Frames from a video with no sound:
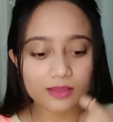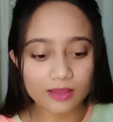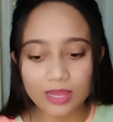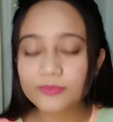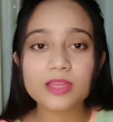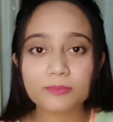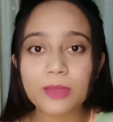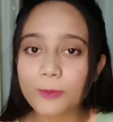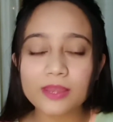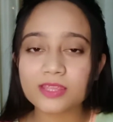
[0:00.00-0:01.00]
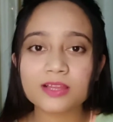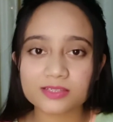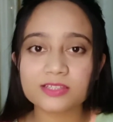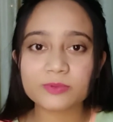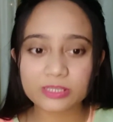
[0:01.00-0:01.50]
हम क्या मैं पहले क्या करती
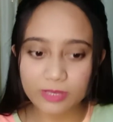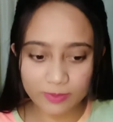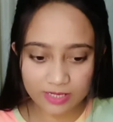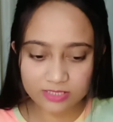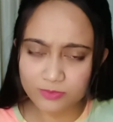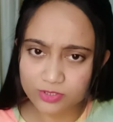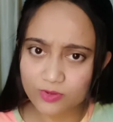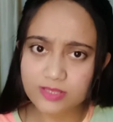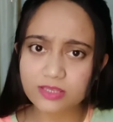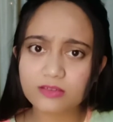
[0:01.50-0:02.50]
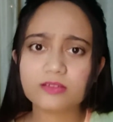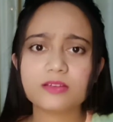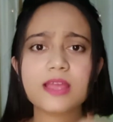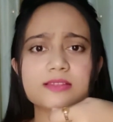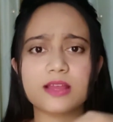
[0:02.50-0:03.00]
थी पता मैं पहले चम्मच को ऐसे
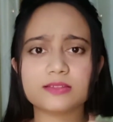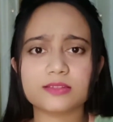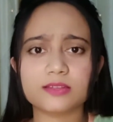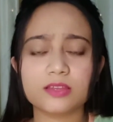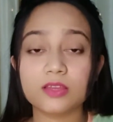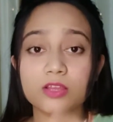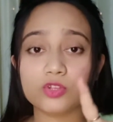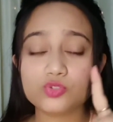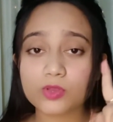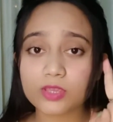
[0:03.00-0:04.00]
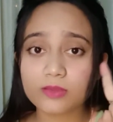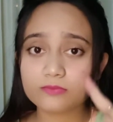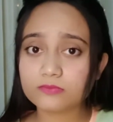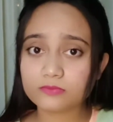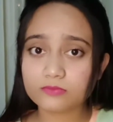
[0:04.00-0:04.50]
ऐसे खाती थी जो कि
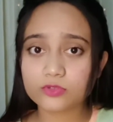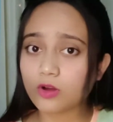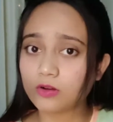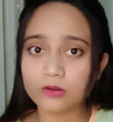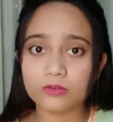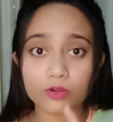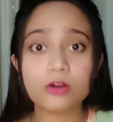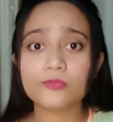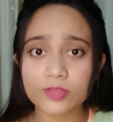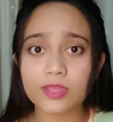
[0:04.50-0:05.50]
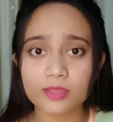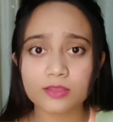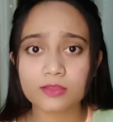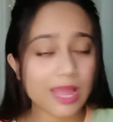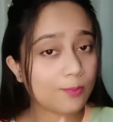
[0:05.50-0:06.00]
रॉन्ग रॉन्ग वे है
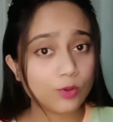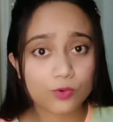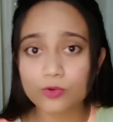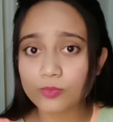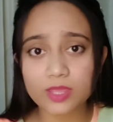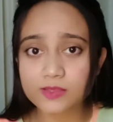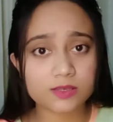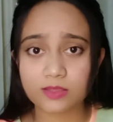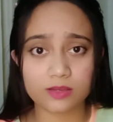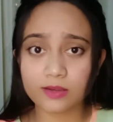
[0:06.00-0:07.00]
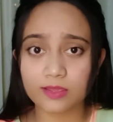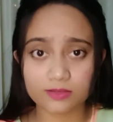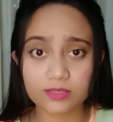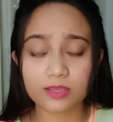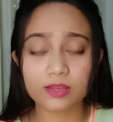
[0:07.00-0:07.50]
आप लोगों को भी ऐसा नहीं करना है
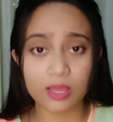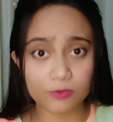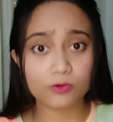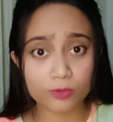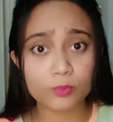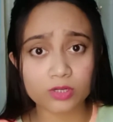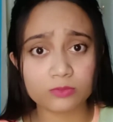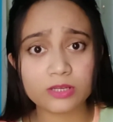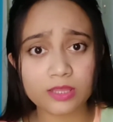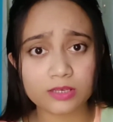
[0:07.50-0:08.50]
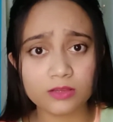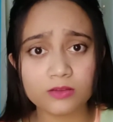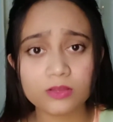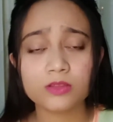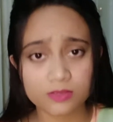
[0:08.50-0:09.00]
ठीक है ना आप लोगों को भी मॉडर्न बनना है ना
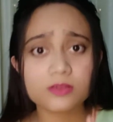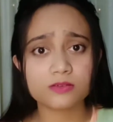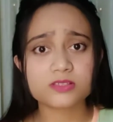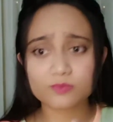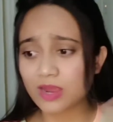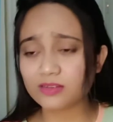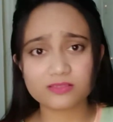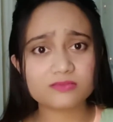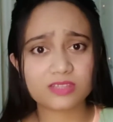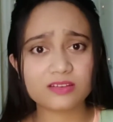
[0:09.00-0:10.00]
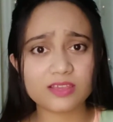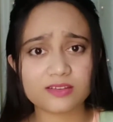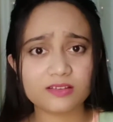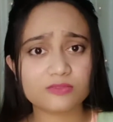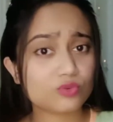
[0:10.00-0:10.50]
स्मार्ट दिखना है ना
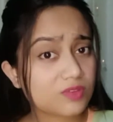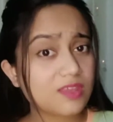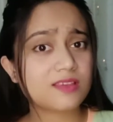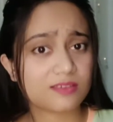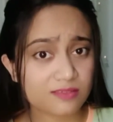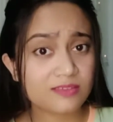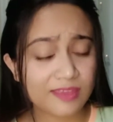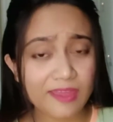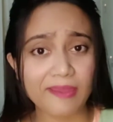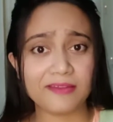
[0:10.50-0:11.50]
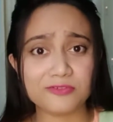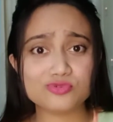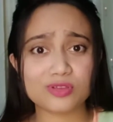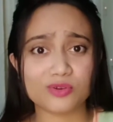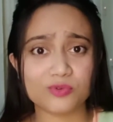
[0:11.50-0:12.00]
तो ये ये हैक यूज़
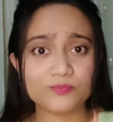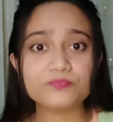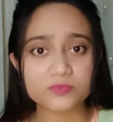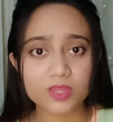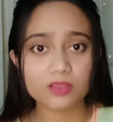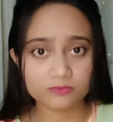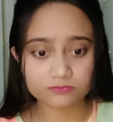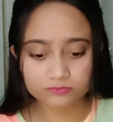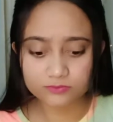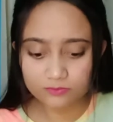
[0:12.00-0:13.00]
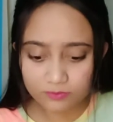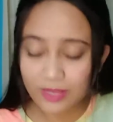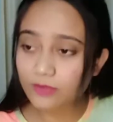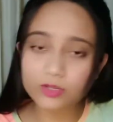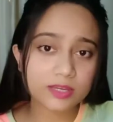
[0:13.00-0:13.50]
करो पहले
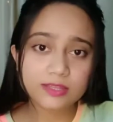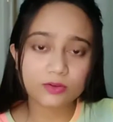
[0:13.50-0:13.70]
वो लड़की देखो